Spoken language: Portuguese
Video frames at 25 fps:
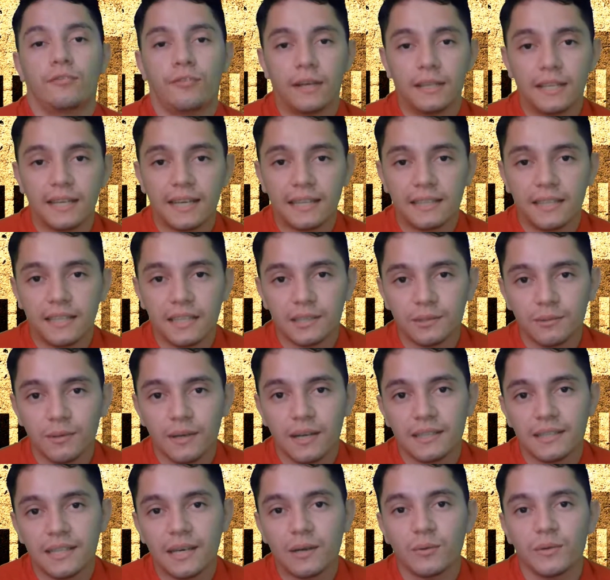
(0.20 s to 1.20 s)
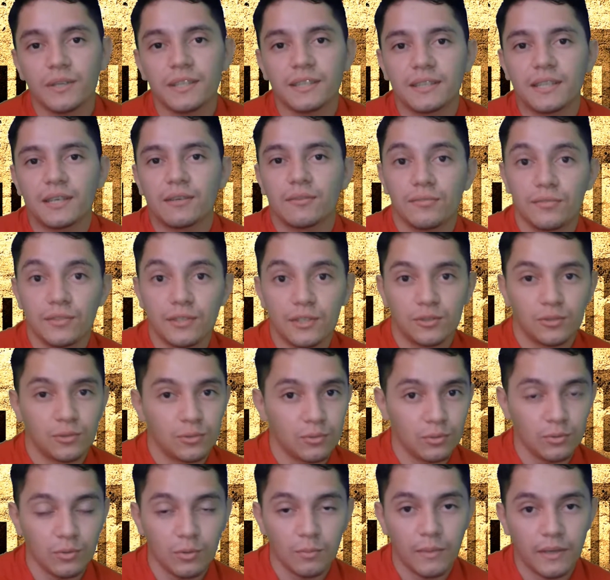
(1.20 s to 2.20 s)
Fala galera do canal Itavídeo,
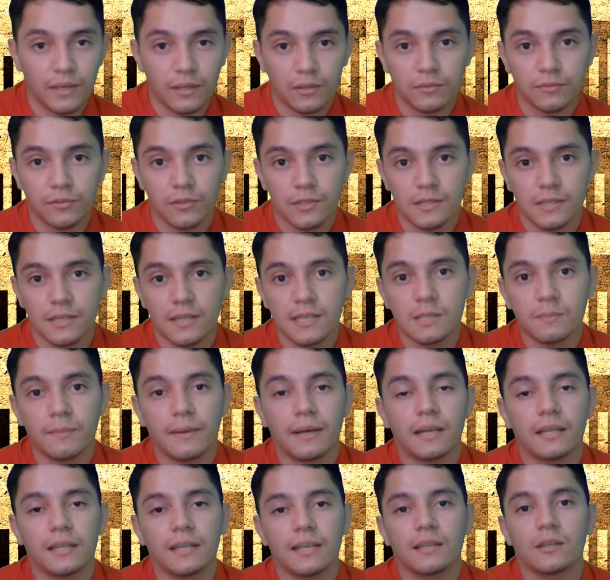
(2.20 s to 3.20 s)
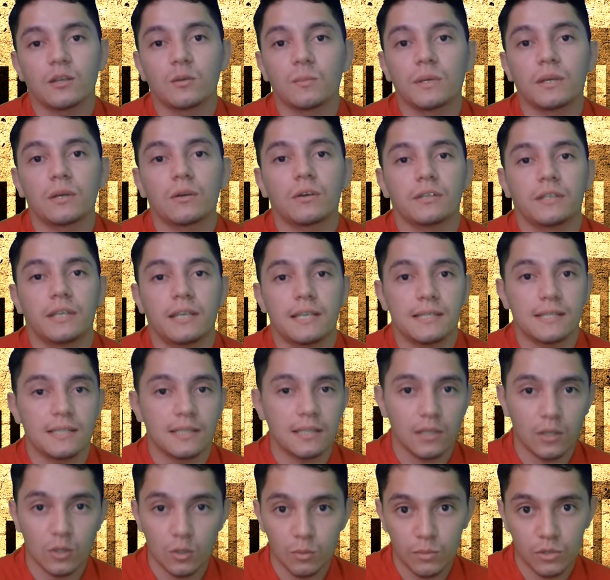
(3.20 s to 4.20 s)
tudo bem com vocês? Para quem não me
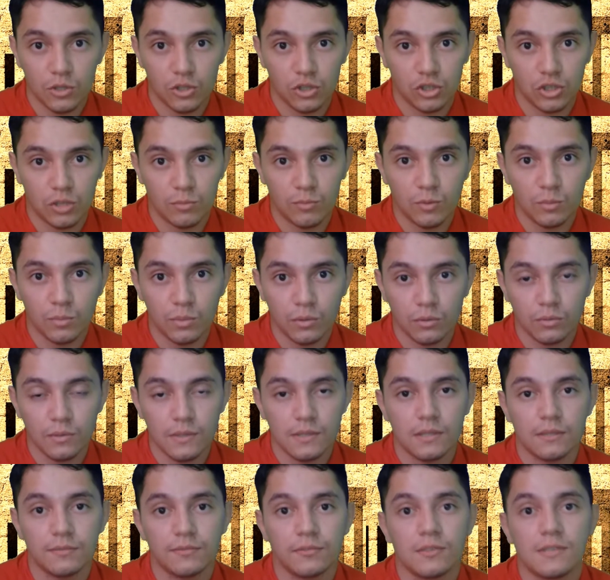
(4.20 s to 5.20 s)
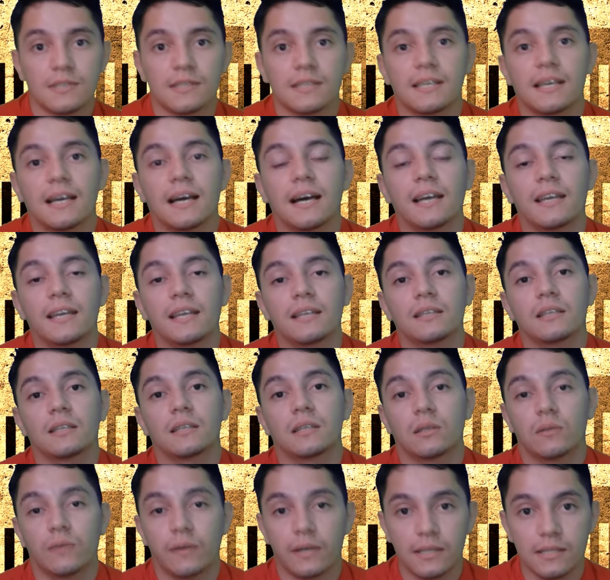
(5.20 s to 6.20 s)
conhece, eu me chamo Bruno. Se você ainda
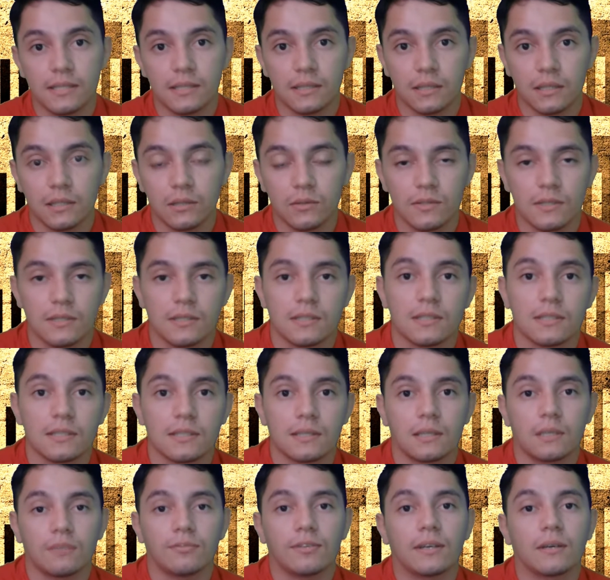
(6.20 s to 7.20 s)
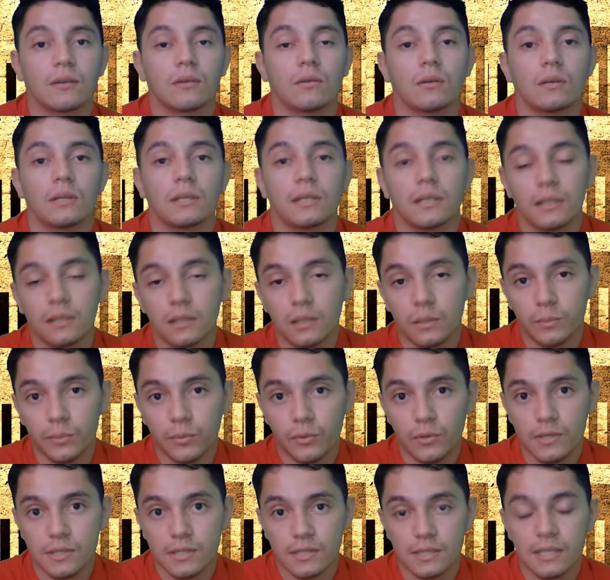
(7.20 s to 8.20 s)
não é inscrito, se inscreva agora e
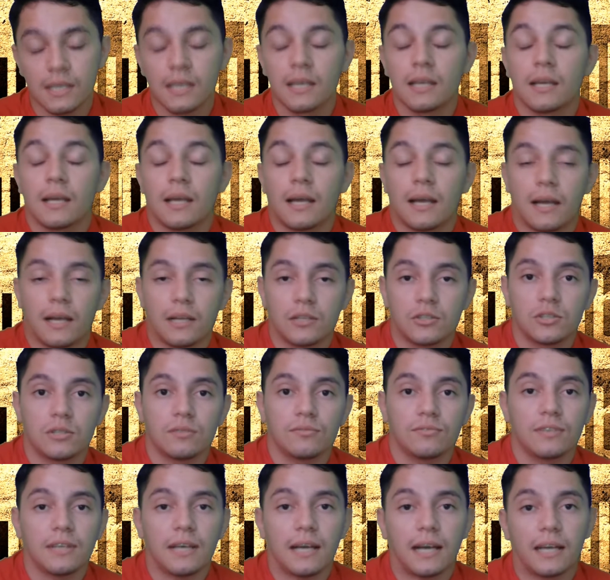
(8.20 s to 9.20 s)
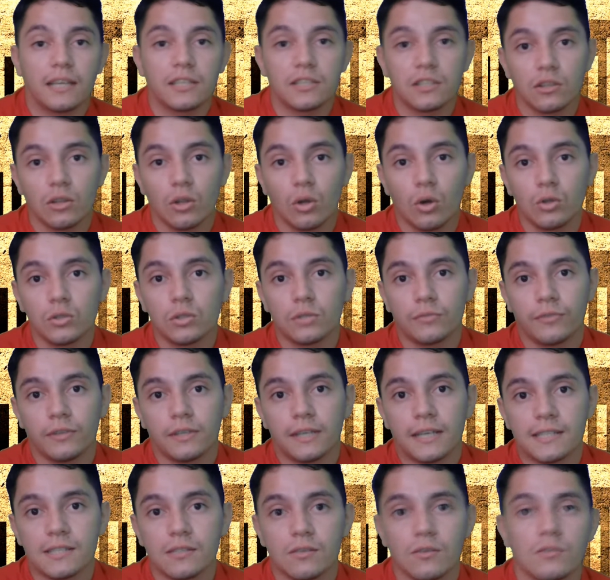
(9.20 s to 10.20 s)
depois ative as
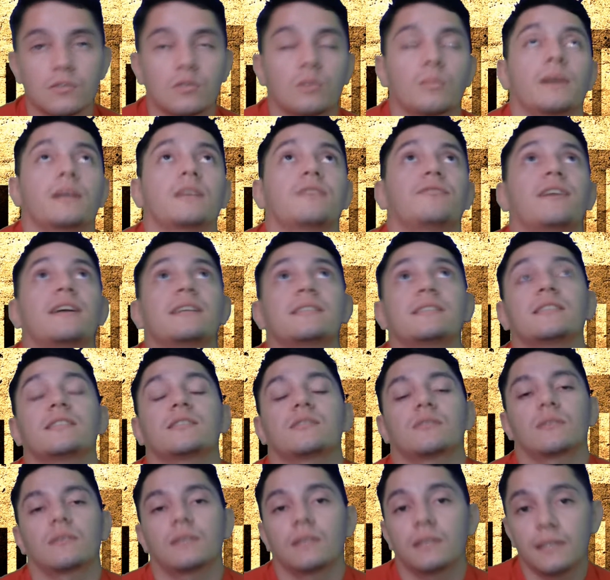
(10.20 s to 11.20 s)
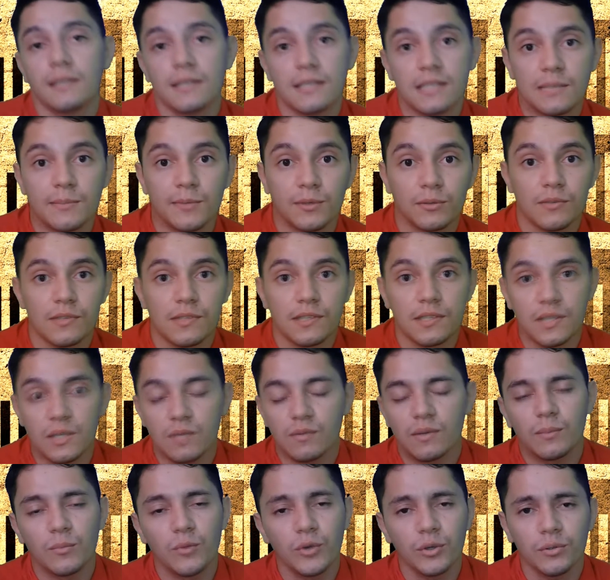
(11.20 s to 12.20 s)
notificações. Como é que faz isso? Clique em cima do
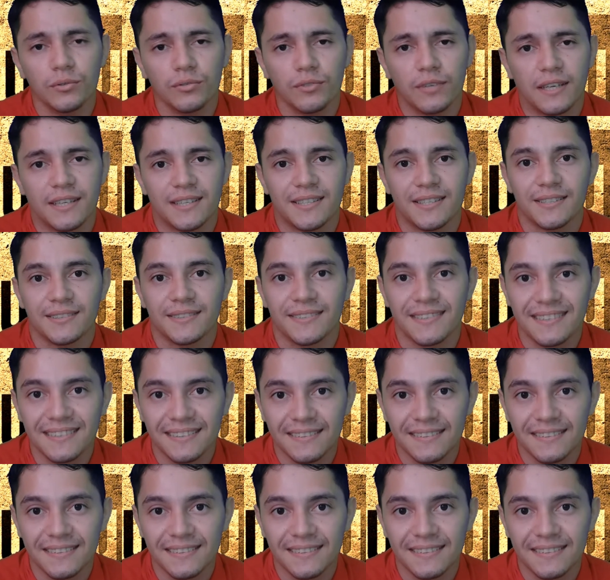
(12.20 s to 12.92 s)
sininho, é muito fácil.